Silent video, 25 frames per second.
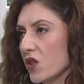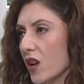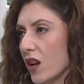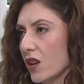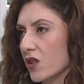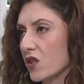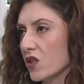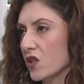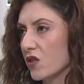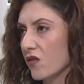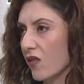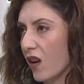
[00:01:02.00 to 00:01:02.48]

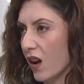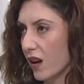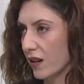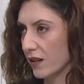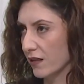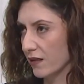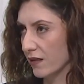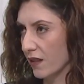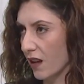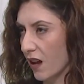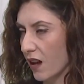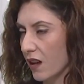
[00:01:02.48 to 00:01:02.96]
yaş
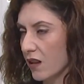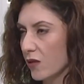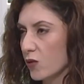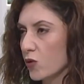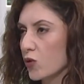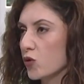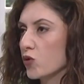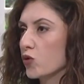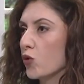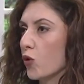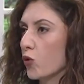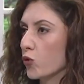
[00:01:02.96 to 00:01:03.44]
civarında
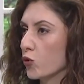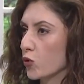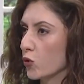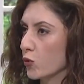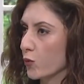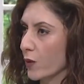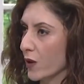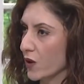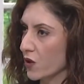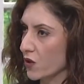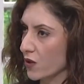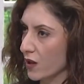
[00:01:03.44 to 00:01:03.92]

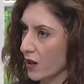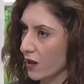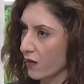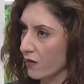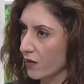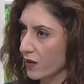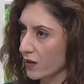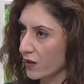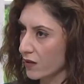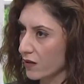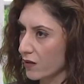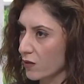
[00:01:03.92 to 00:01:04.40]
%35'lere
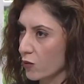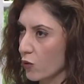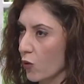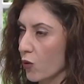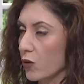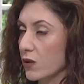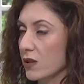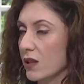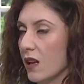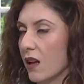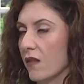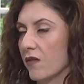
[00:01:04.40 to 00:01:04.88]
varır,
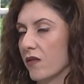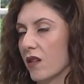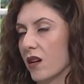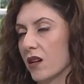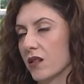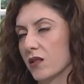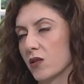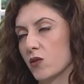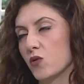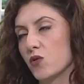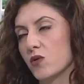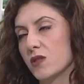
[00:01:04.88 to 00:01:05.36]

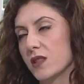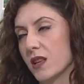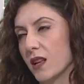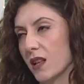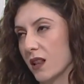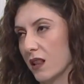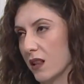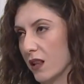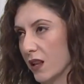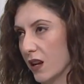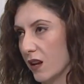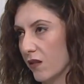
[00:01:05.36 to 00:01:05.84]
90'larda
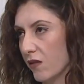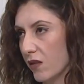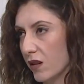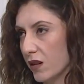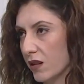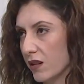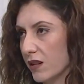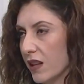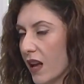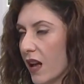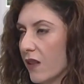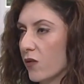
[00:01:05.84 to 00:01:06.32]
%50'lere
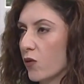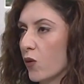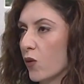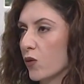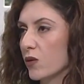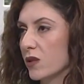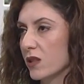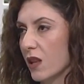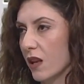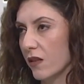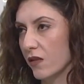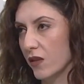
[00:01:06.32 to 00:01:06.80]
varır. Yani
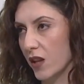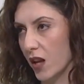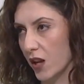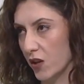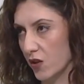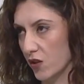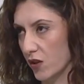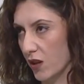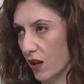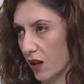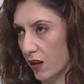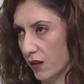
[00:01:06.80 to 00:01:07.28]
90'lı
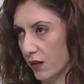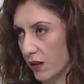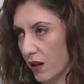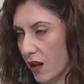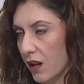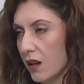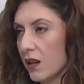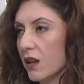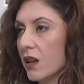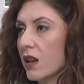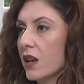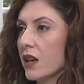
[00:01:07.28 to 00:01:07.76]

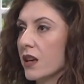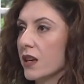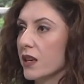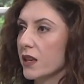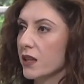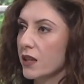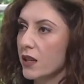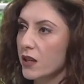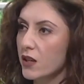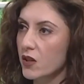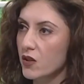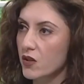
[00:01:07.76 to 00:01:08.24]
yaşlarda
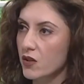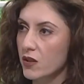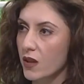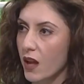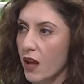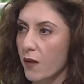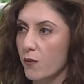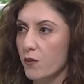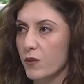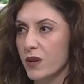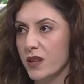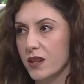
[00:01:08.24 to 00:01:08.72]
iki
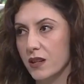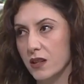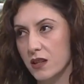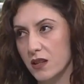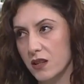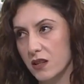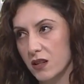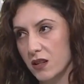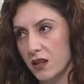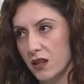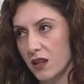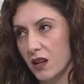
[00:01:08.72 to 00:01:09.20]
kişiden bir
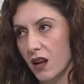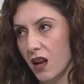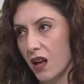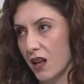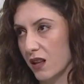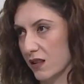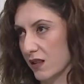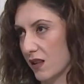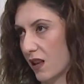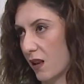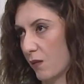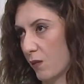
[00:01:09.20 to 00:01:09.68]
kişi
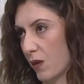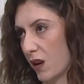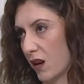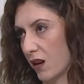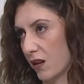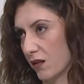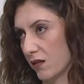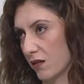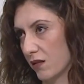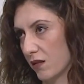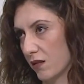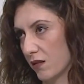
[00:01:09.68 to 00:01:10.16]
Alzheimer
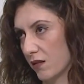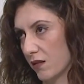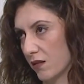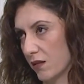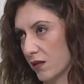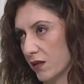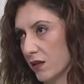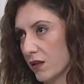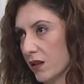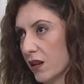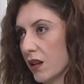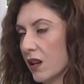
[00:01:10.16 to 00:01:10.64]

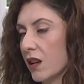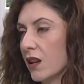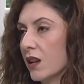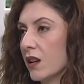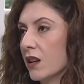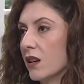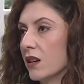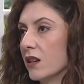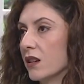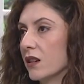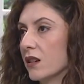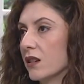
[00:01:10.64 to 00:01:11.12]
hastasıdır.
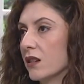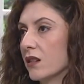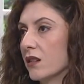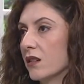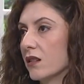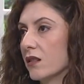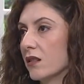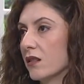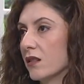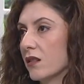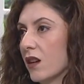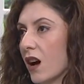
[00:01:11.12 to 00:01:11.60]

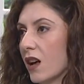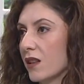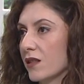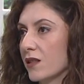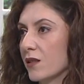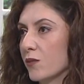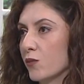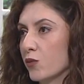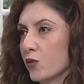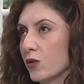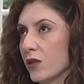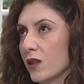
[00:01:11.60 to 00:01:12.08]
Ee,
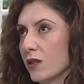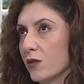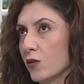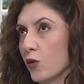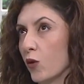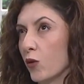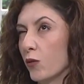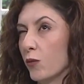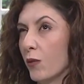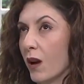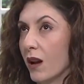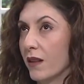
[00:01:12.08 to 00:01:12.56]
aslında burada
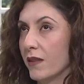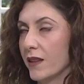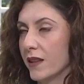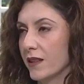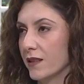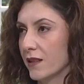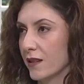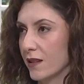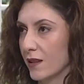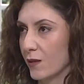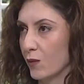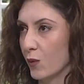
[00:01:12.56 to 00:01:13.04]
normal
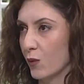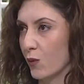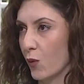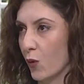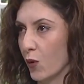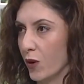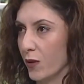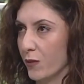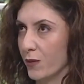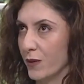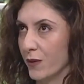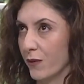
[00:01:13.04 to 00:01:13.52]
nedir gibi
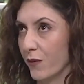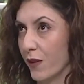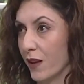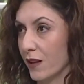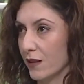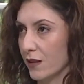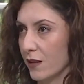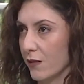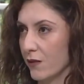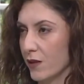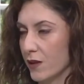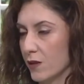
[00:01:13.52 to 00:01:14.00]
böyle bir
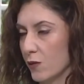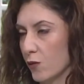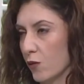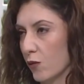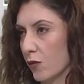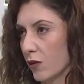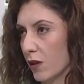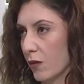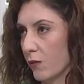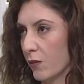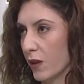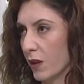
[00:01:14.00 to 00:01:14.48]
felsefi
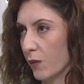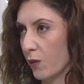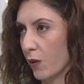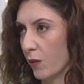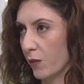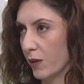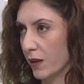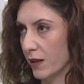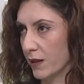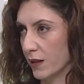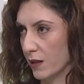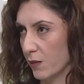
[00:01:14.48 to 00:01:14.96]
sorgulama
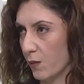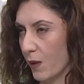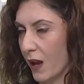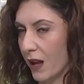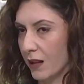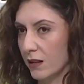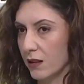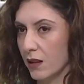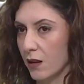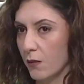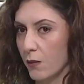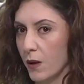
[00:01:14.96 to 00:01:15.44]
yapabiliriz
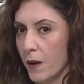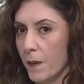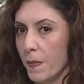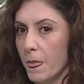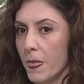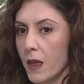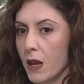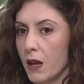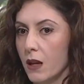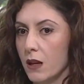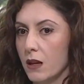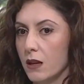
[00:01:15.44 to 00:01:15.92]
belki ama
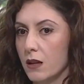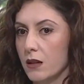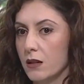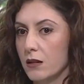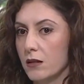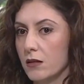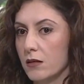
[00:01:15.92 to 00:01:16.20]
e,